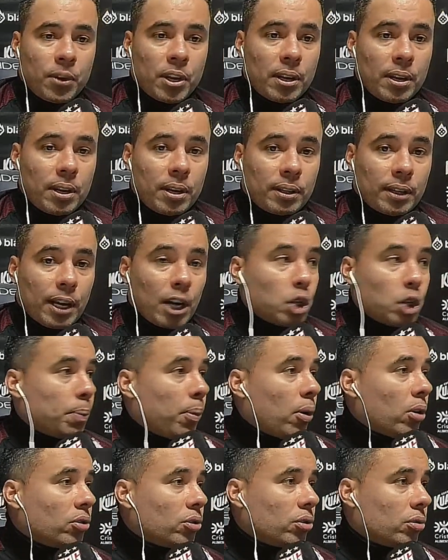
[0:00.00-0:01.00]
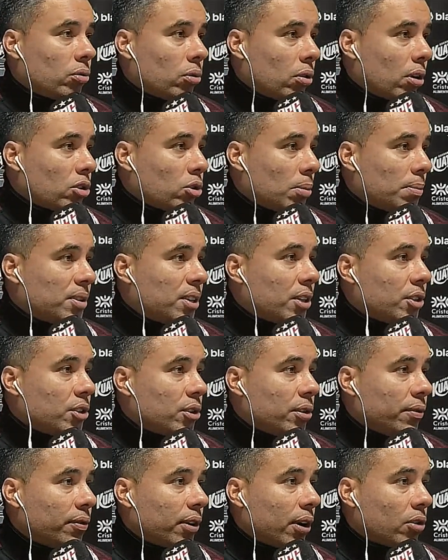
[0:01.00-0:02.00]
e três pontos do nosso
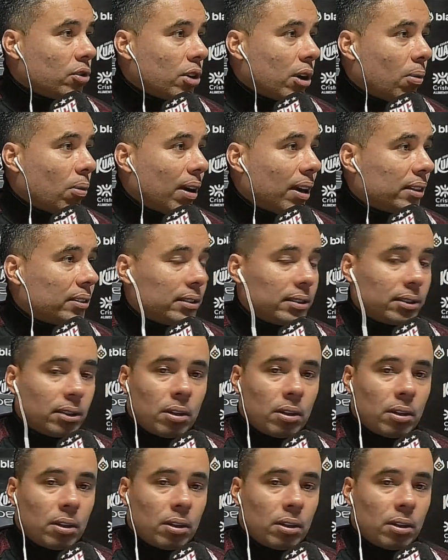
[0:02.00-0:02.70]
objetivo, que é o G4.